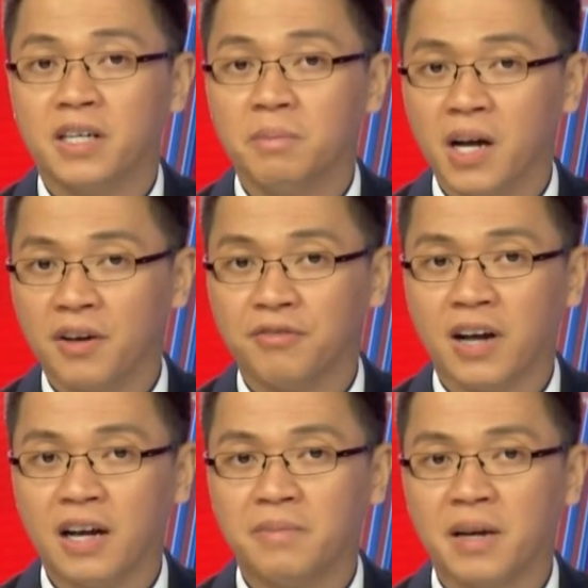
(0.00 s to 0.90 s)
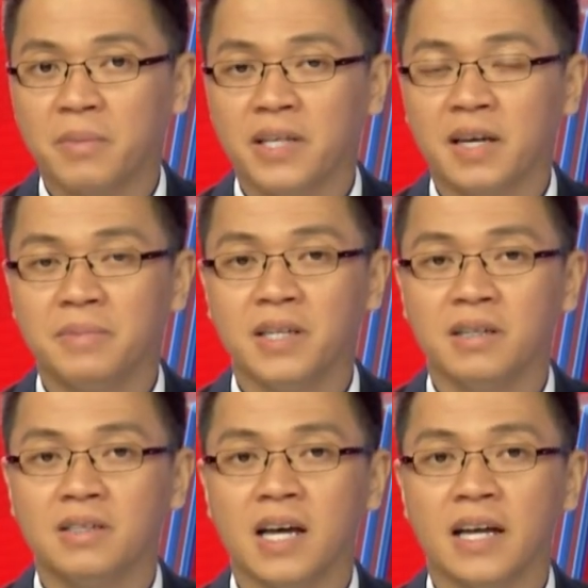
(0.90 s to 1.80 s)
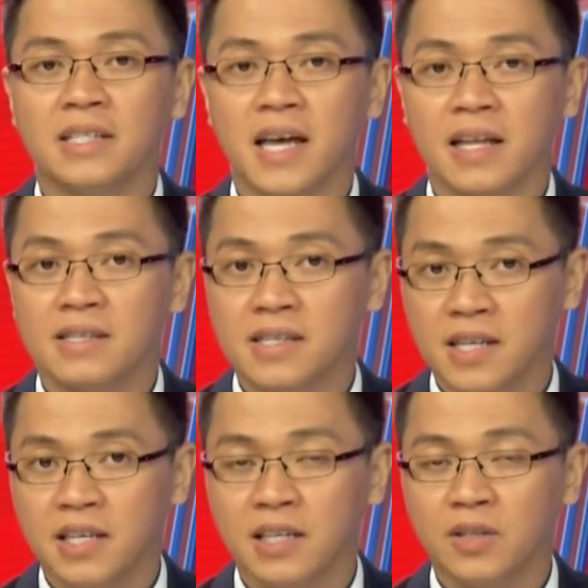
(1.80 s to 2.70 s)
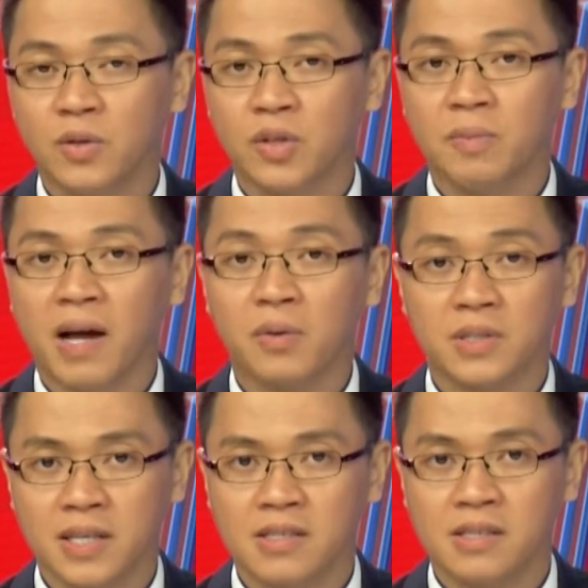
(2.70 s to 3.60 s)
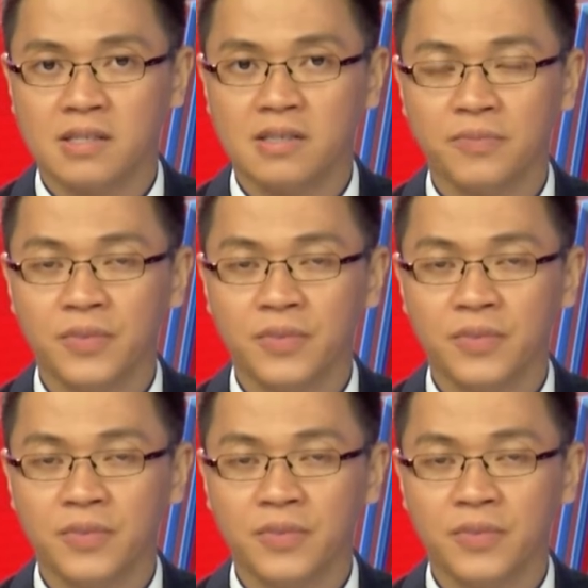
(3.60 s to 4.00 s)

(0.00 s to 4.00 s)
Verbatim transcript: cư bất hợp pháp đang bị giam giữ tại Tent City thuộc tiểu bang của Texas.